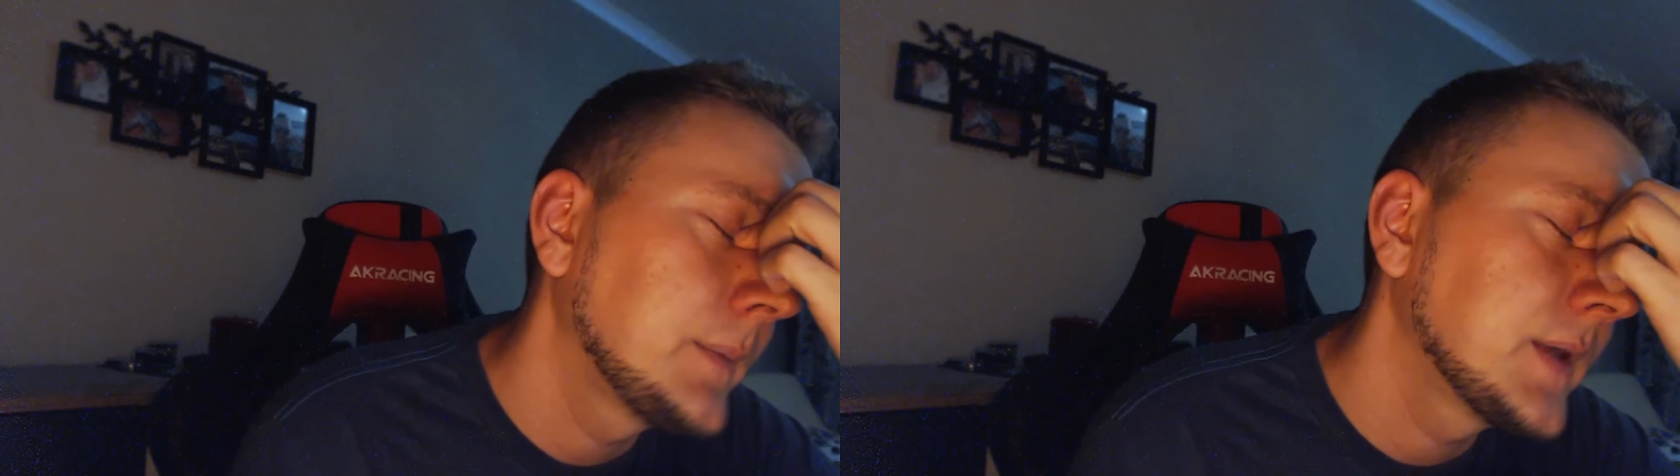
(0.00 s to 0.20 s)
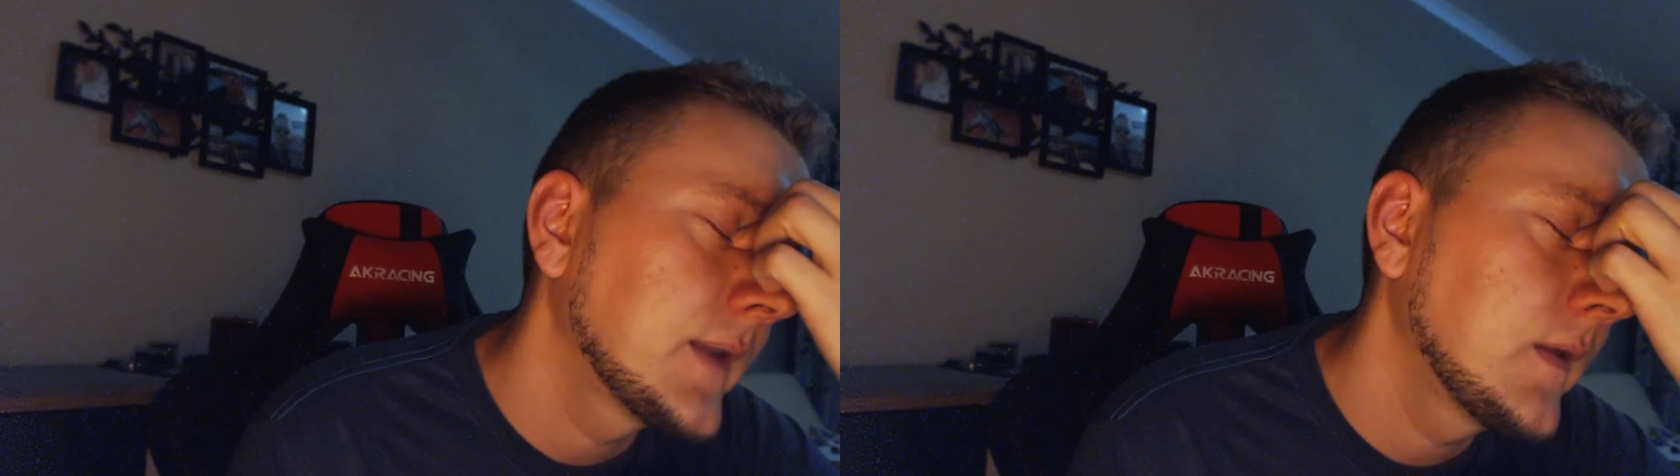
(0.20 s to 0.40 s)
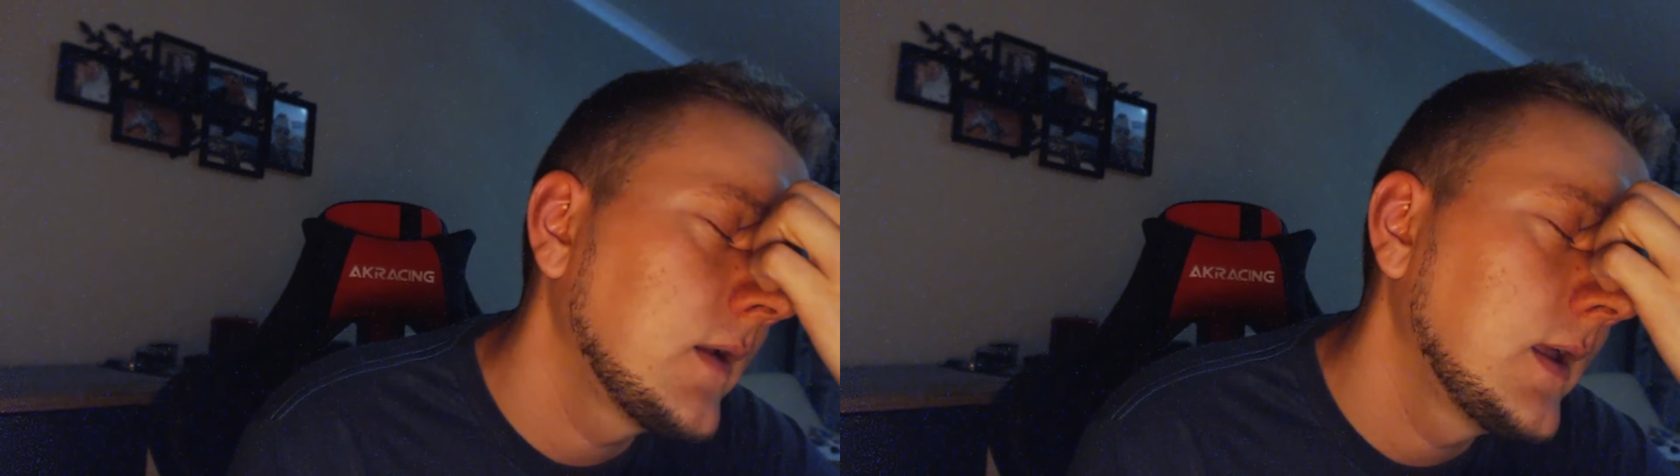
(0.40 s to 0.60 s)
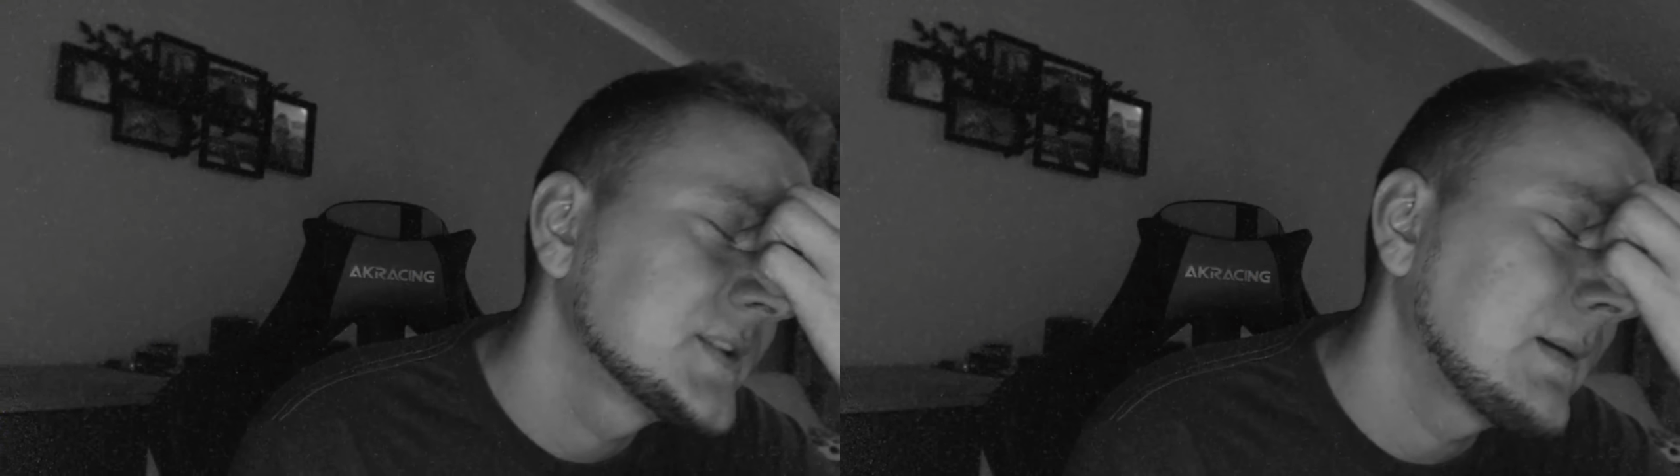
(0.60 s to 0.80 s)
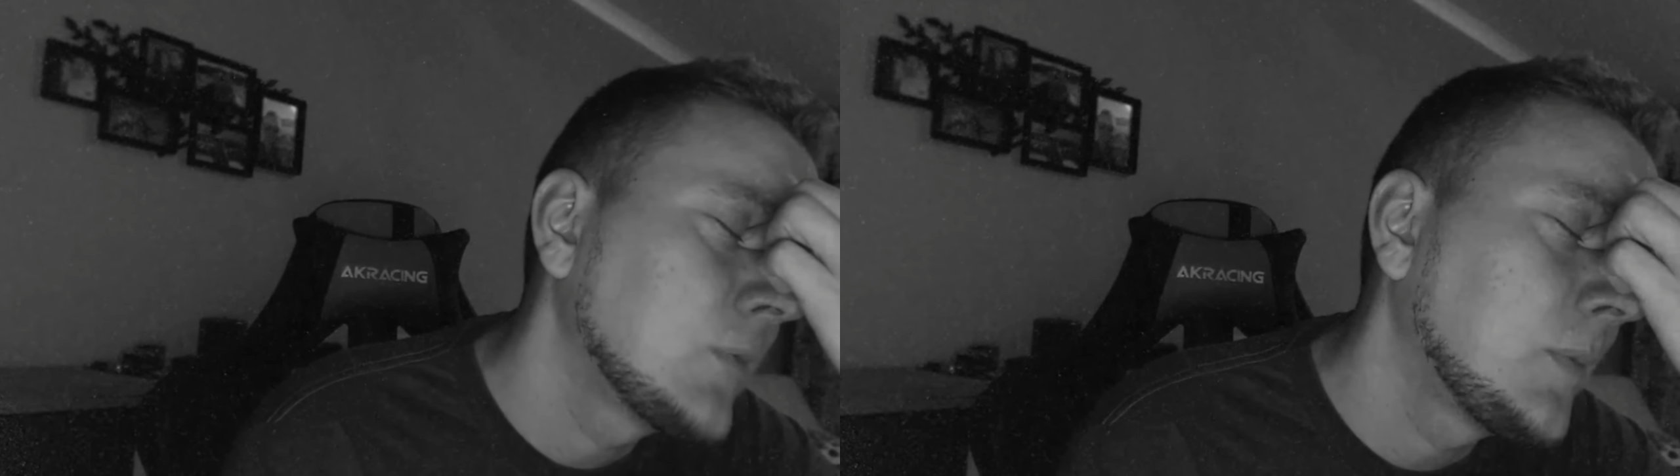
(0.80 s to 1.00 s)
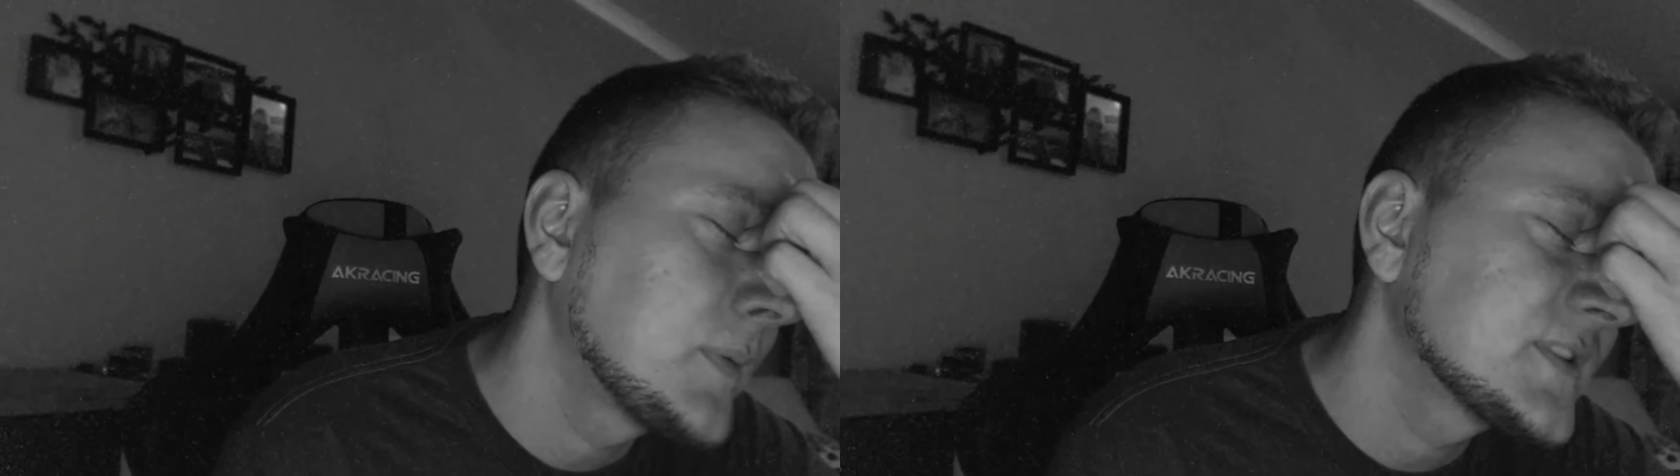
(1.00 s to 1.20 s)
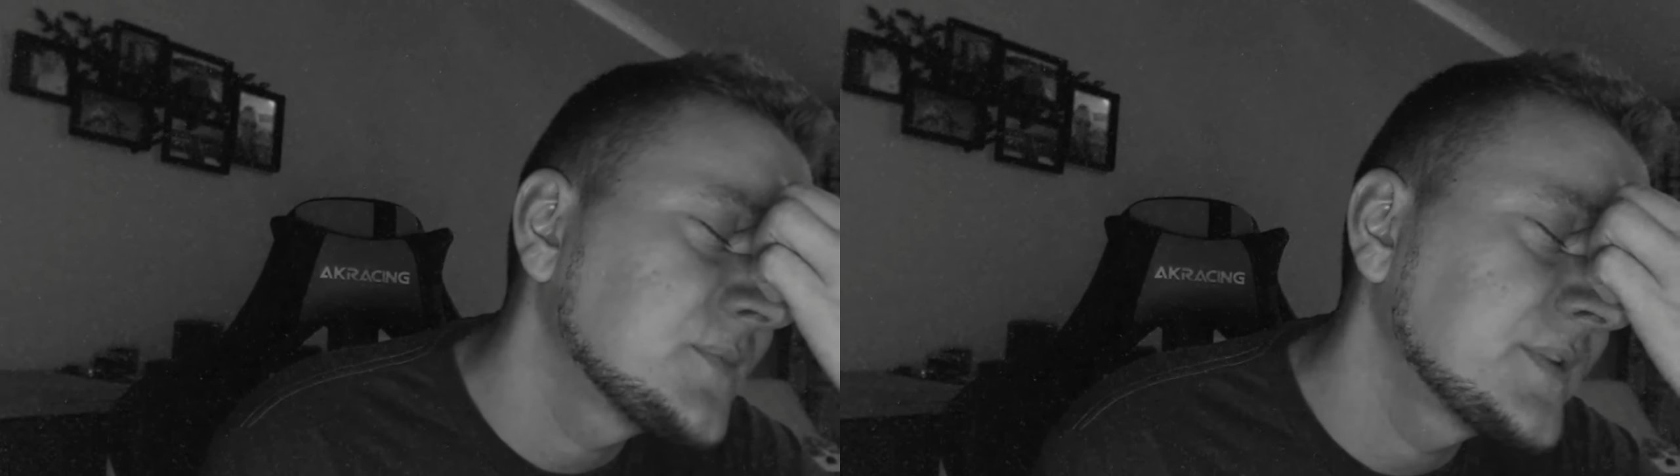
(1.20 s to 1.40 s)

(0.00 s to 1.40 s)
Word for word: ja pierdolę. Trzeba było po prostu